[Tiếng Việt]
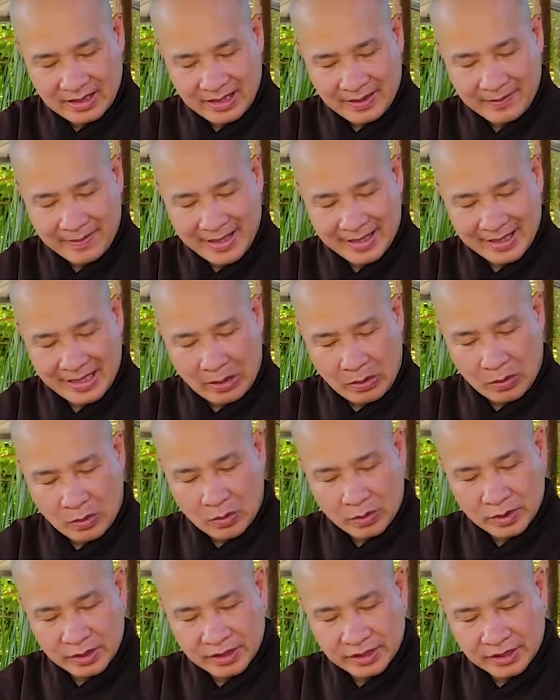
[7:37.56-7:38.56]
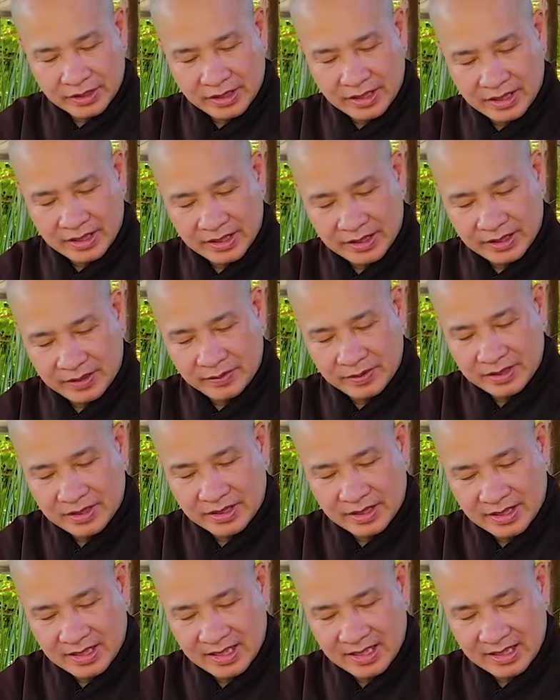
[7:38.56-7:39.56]
Cái ban đầu của người tiểu
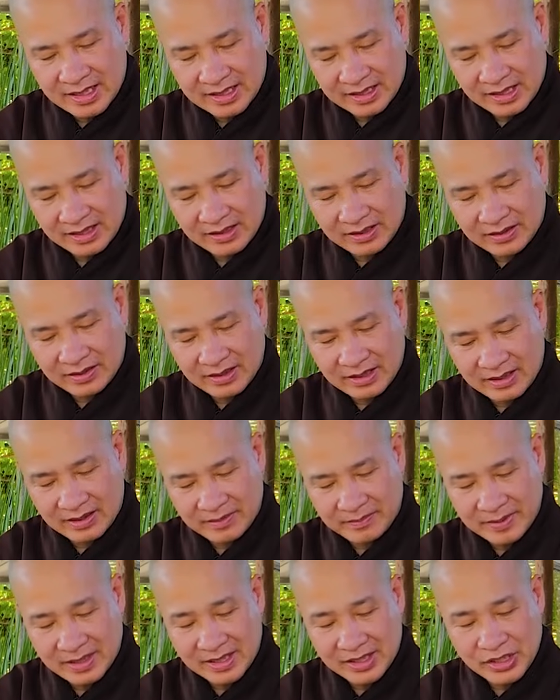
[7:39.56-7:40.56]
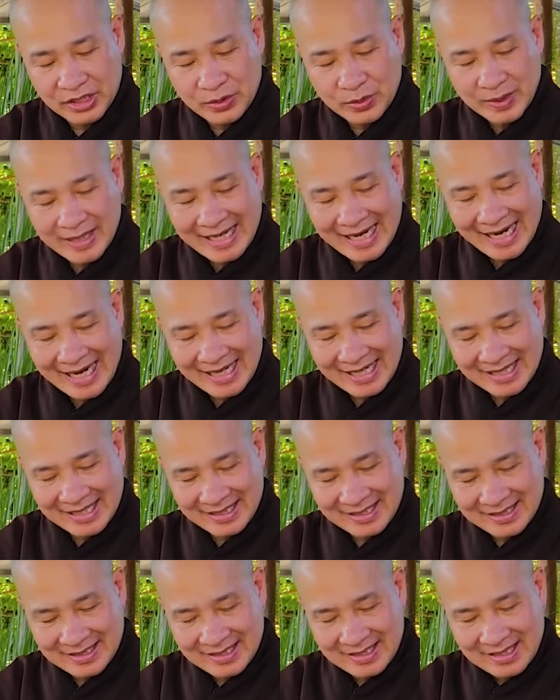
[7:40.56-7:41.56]
đường á, ta gọi là bệnh tiêu khát á.
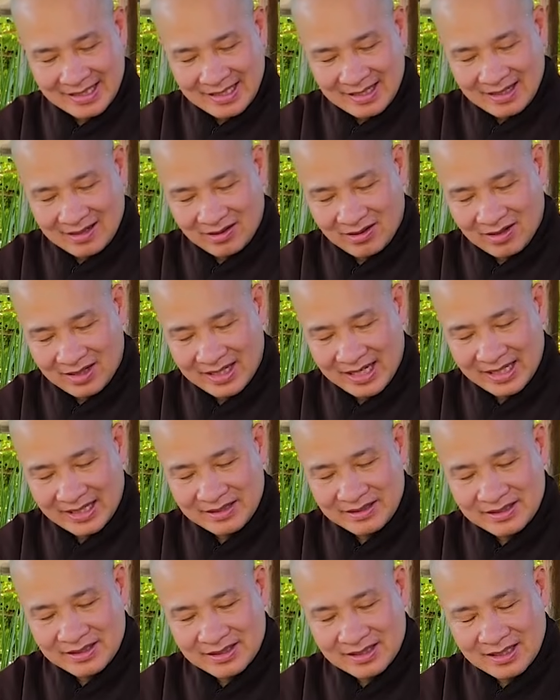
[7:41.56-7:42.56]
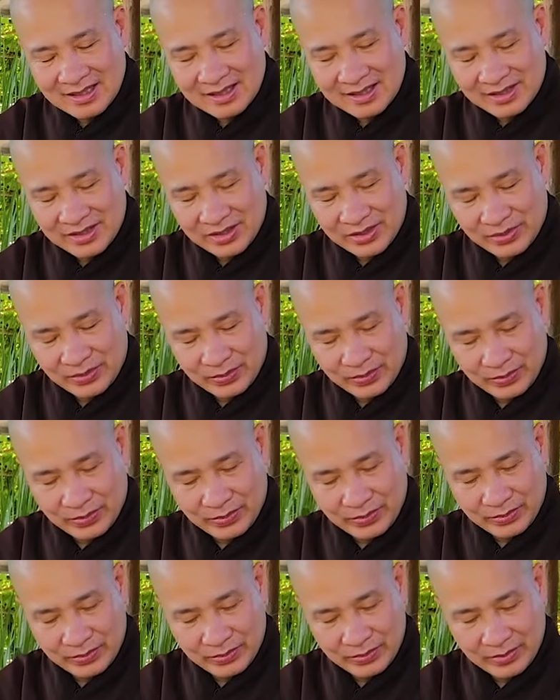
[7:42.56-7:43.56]
Họ khát nước rất là nhiều
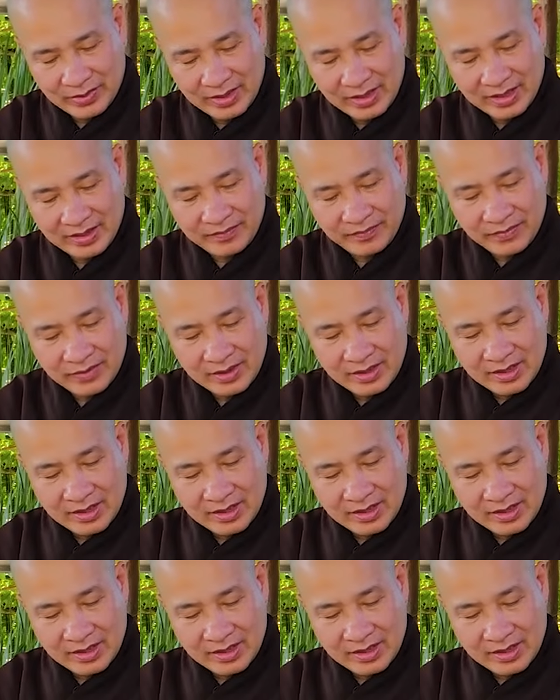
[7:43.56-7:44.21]
ha,